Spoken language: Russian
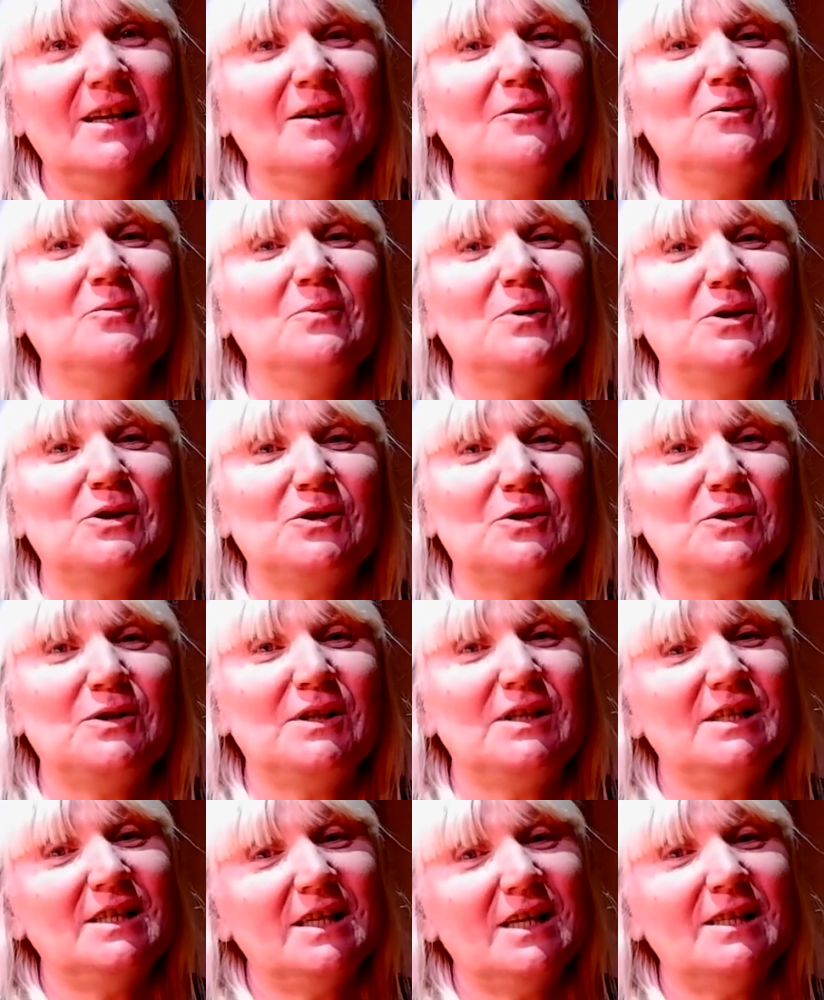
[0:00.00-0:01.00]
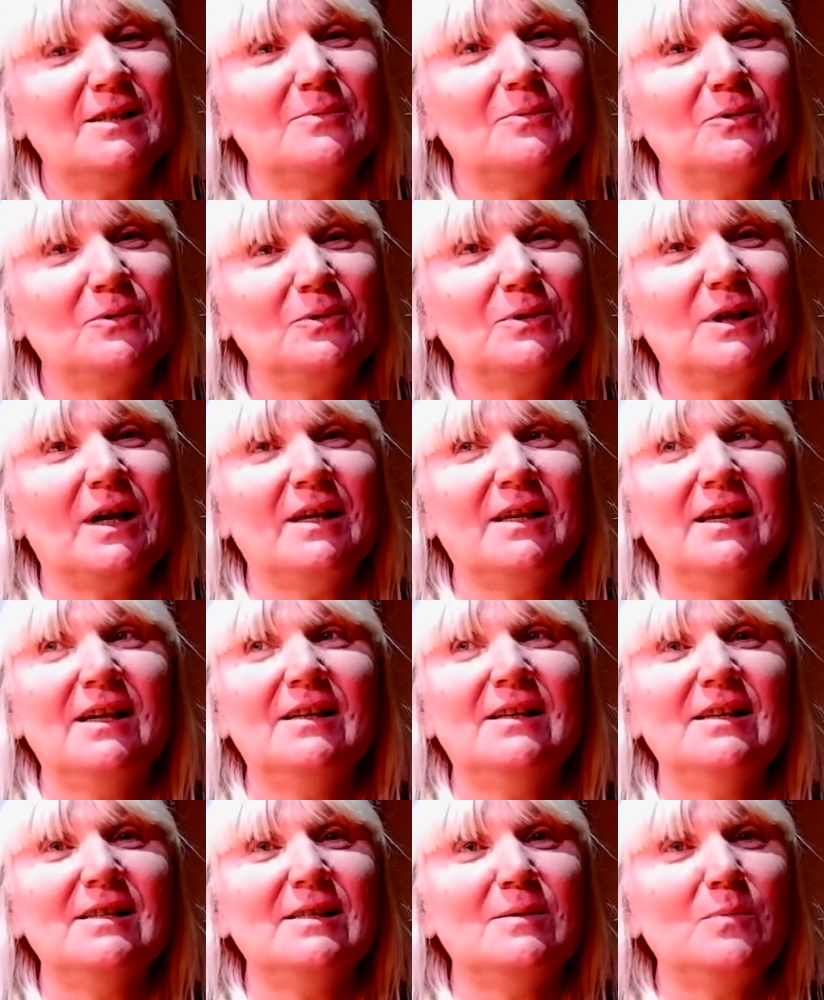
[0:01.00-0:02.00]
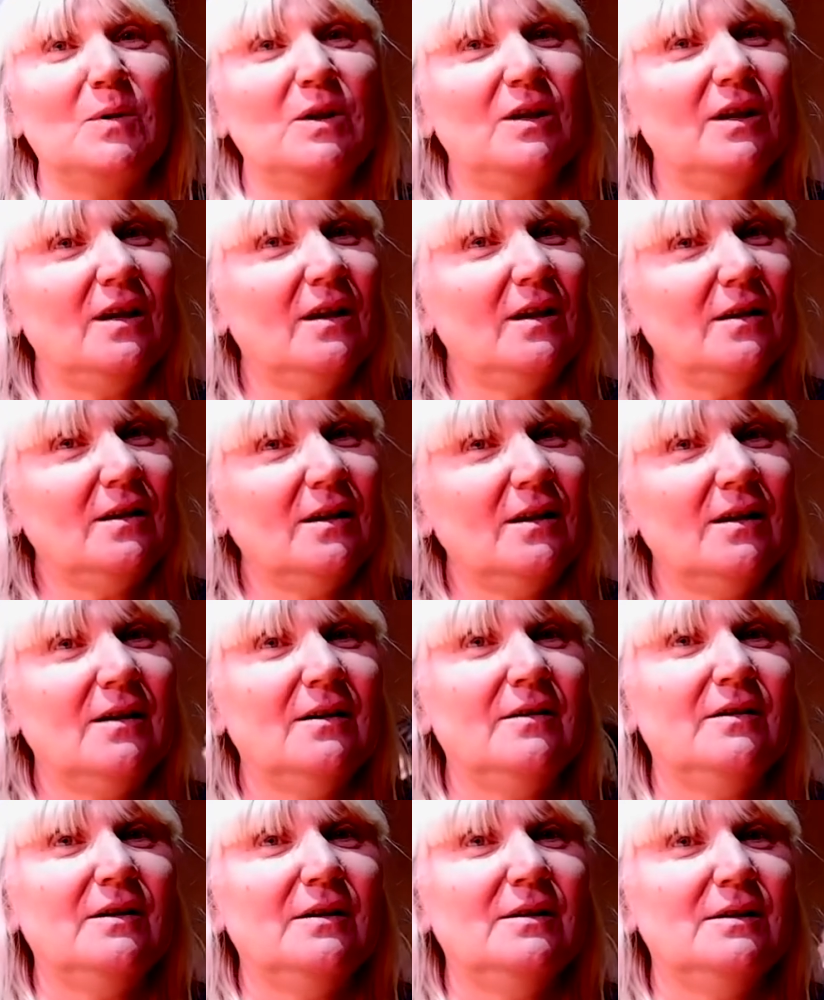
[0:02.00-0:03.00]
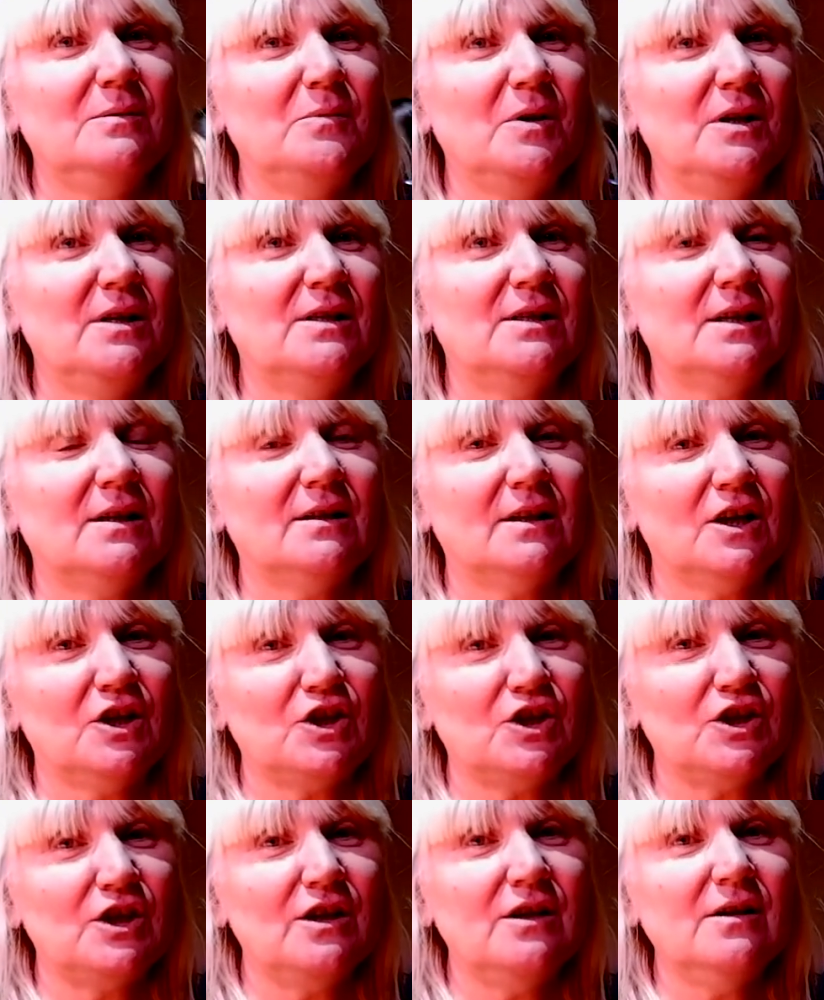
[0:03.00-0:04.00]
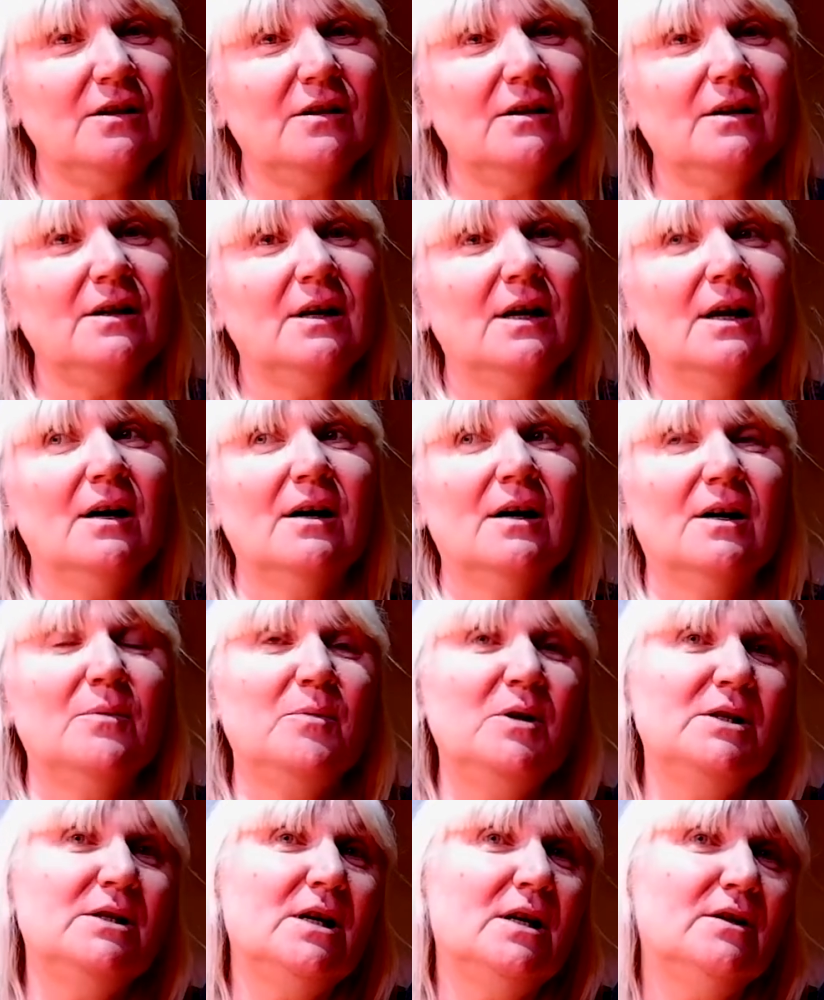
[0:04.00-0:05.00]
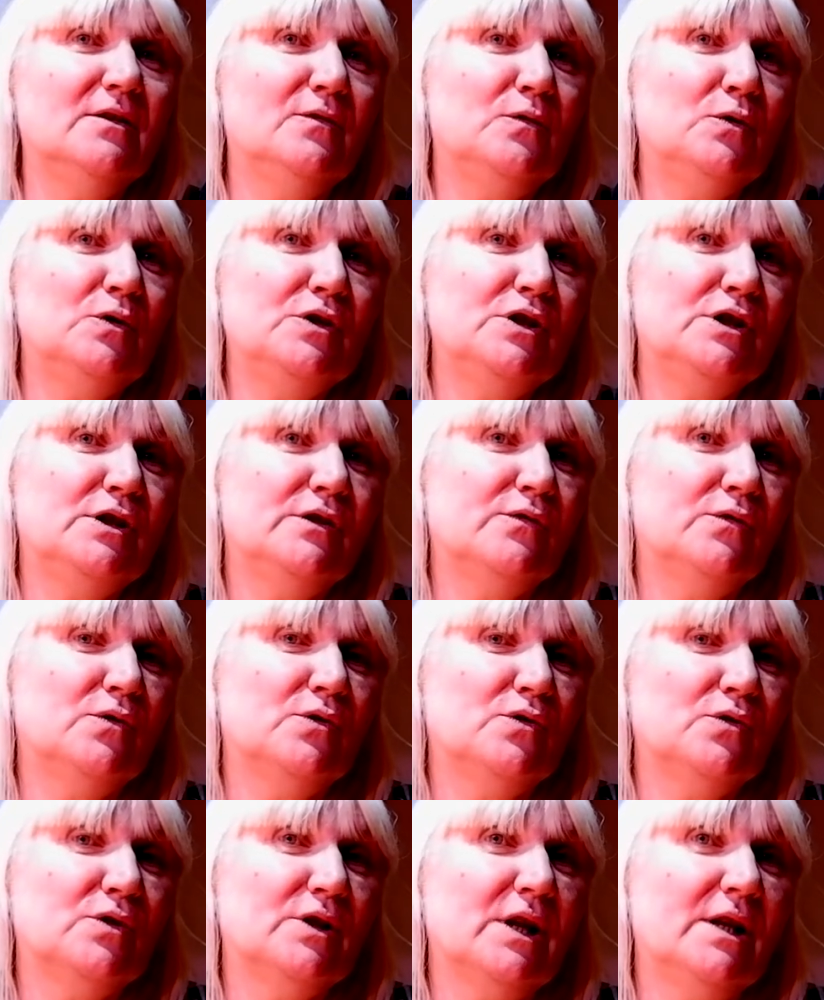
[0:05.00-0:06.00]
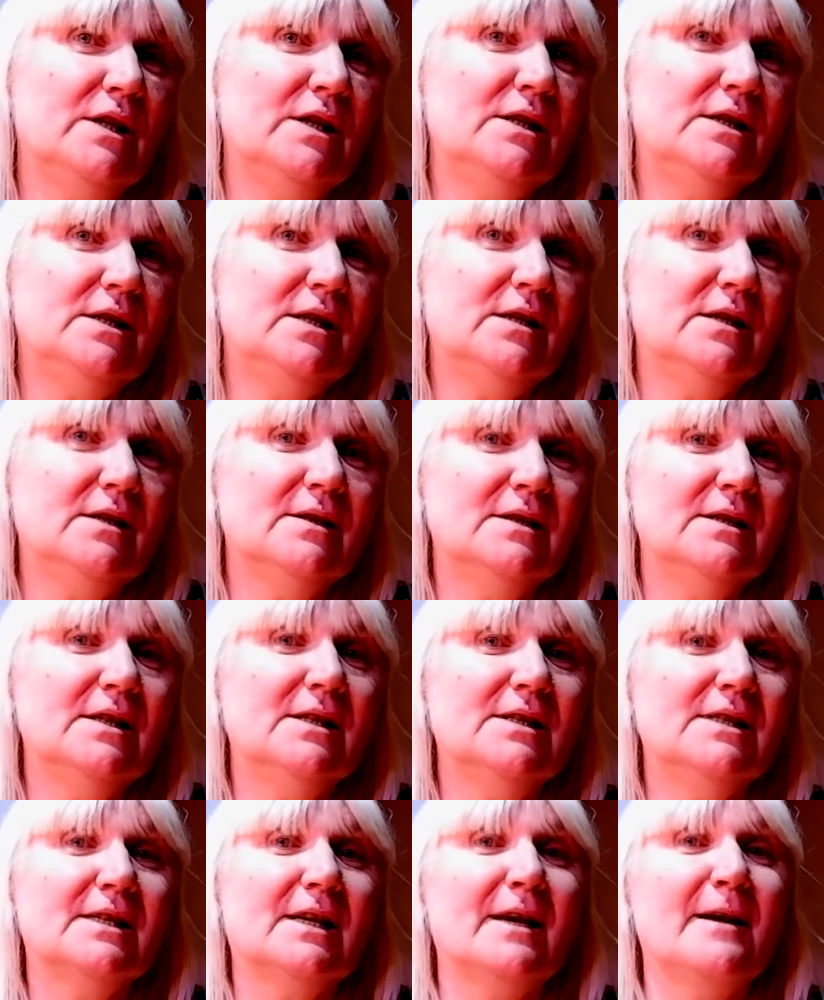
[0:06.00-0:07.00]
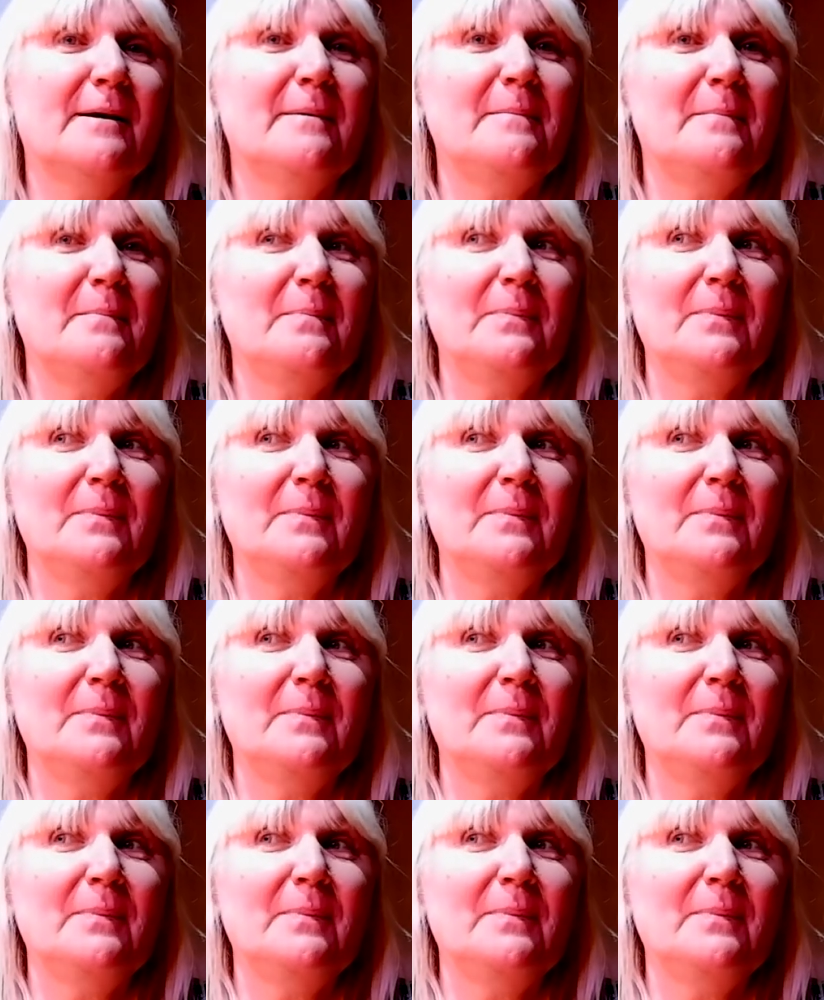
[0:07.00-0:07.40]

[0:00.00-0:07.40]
Я думаю, что сейчас будут какие-то изменения, изменится отношение к медиатворчеству и к журналистике, к детской.